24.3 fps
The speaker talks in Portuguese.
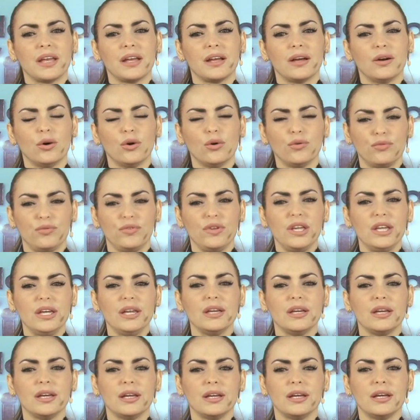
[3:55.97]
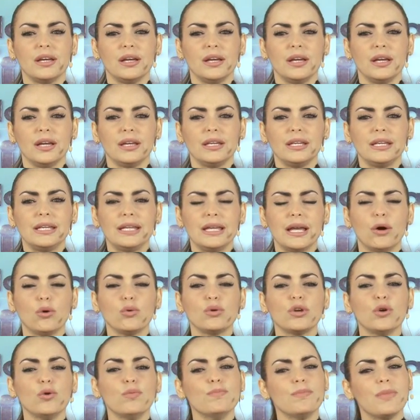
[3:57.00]
ouvir que é o
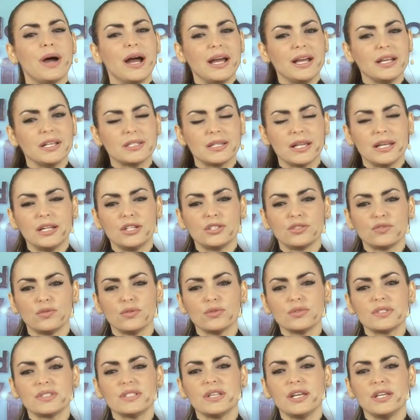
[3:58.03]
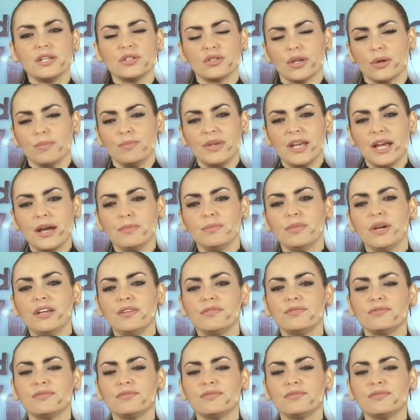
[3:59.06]
que eu mais. Eles vão dizer isso. A minha mãe